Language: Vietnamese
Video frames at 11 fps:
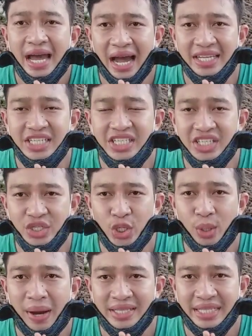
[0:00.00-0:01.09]
A Di Gị
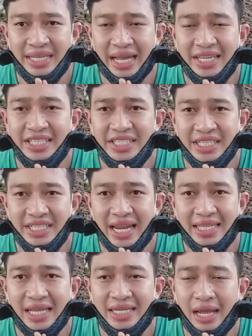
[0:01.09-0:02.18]
Đô Bà Tỳ, A Di Gị
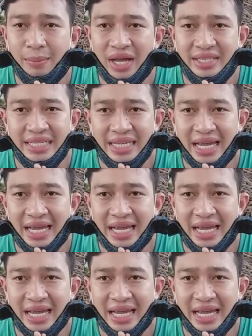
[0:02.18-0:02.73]
Đa Tắc Đam Bà Tỳ,